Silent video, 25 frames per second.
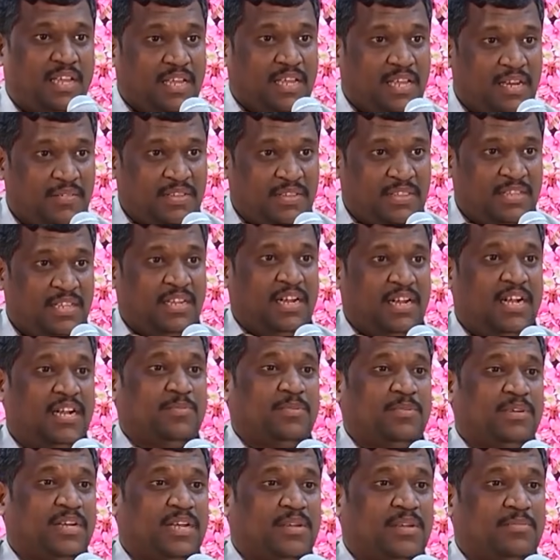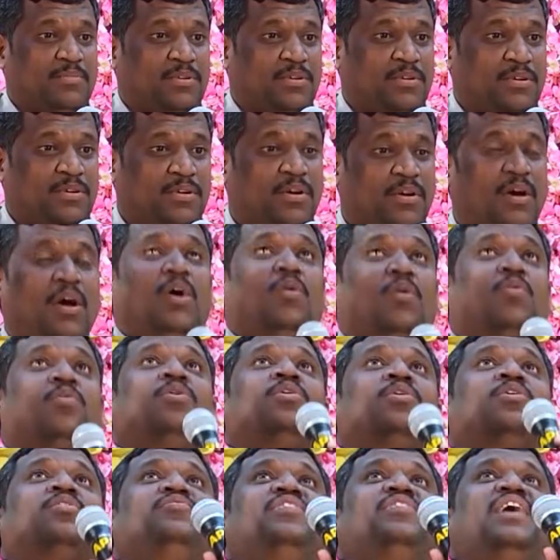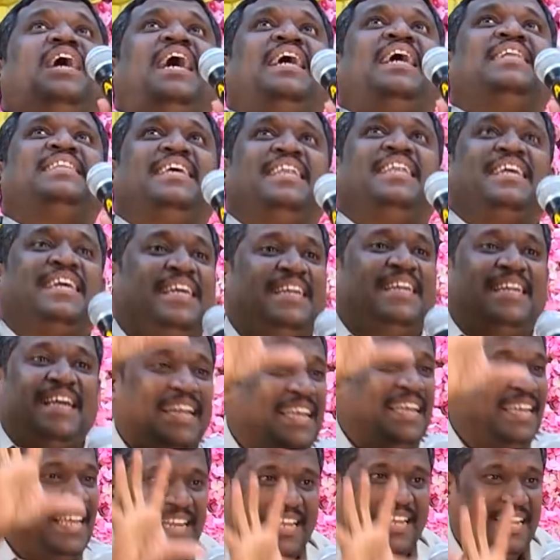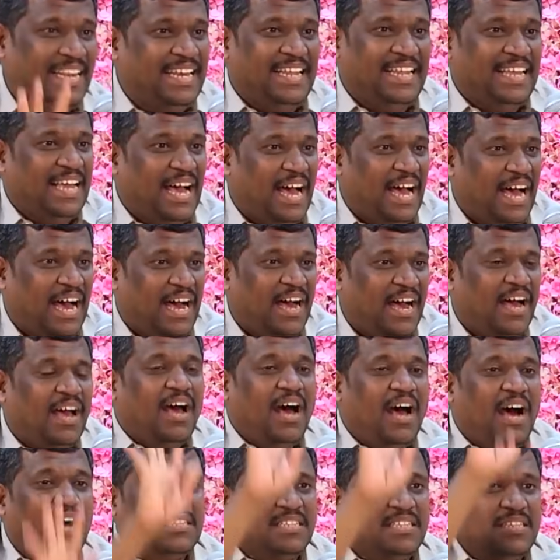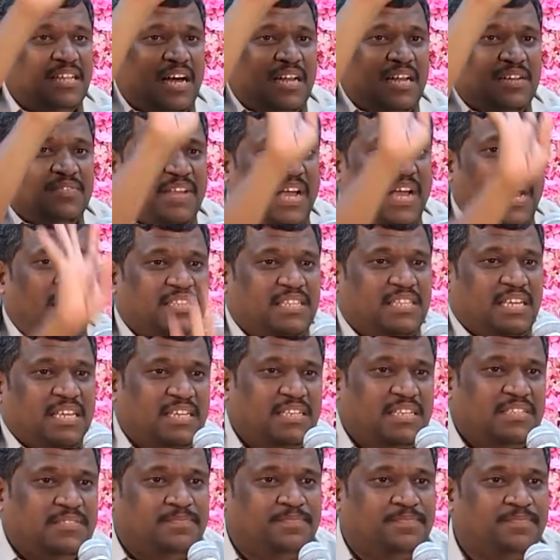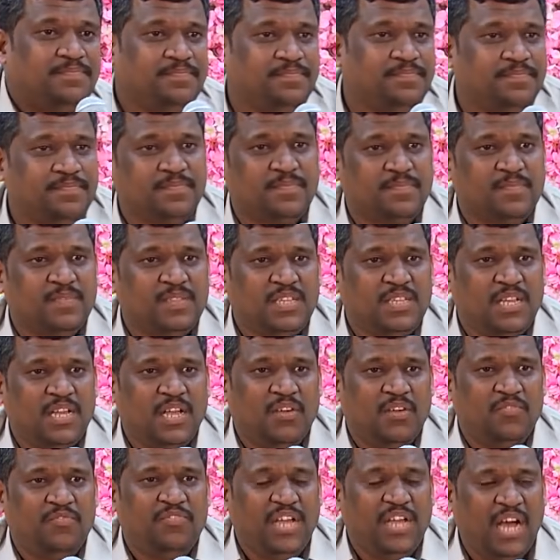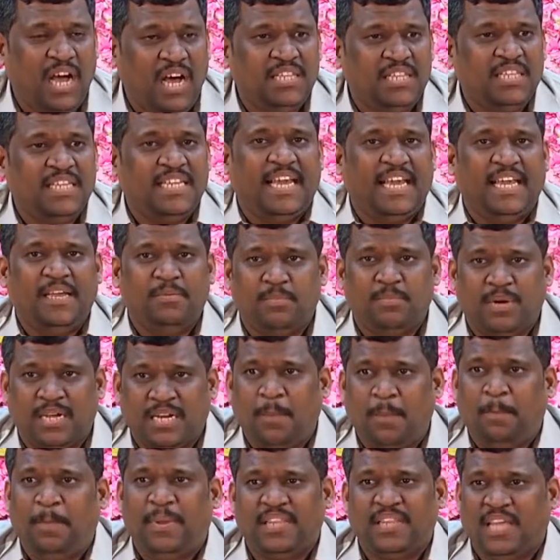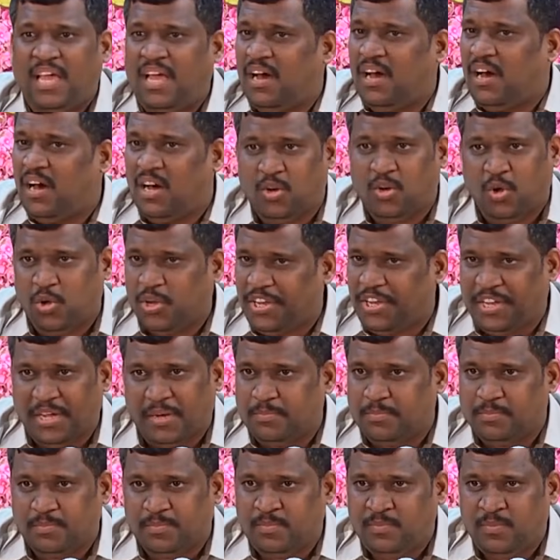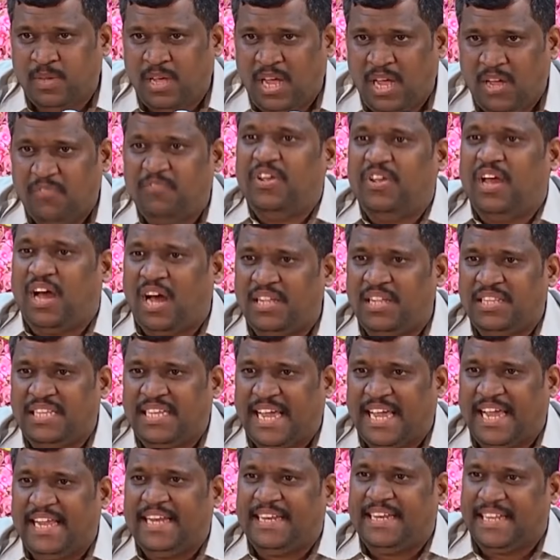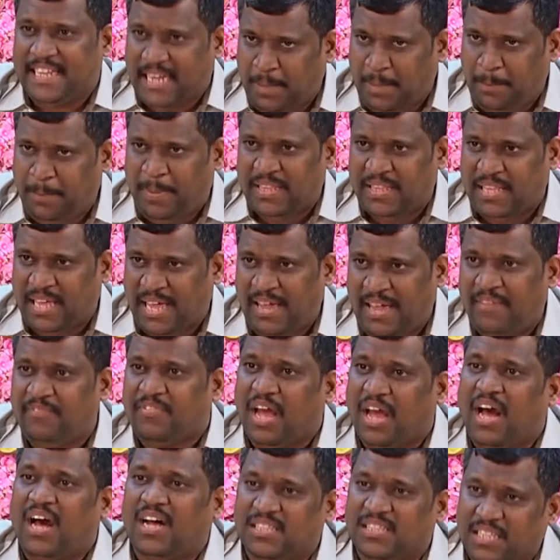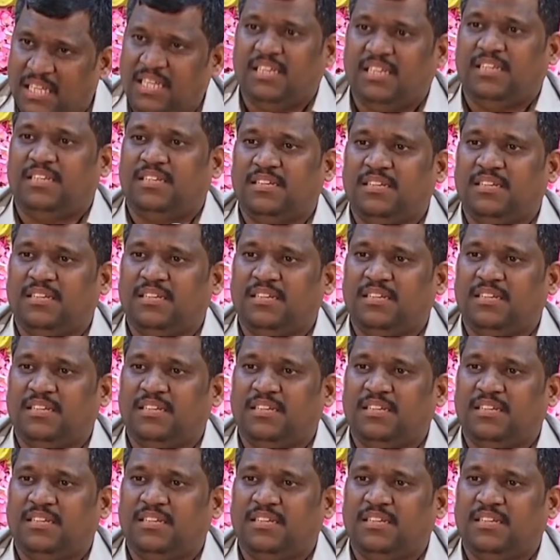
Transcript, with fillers: இருபத்தி நாலு மணி நேரமும் உங்களுக்கு வியாதி இருக்குன்னு நினைக்கிறீங்க இல்லையா அதுதான் வியாதி வியாதியை மறப்பதே ஆரோக்கியம் வியாதியை நினைப்பதே வியாதி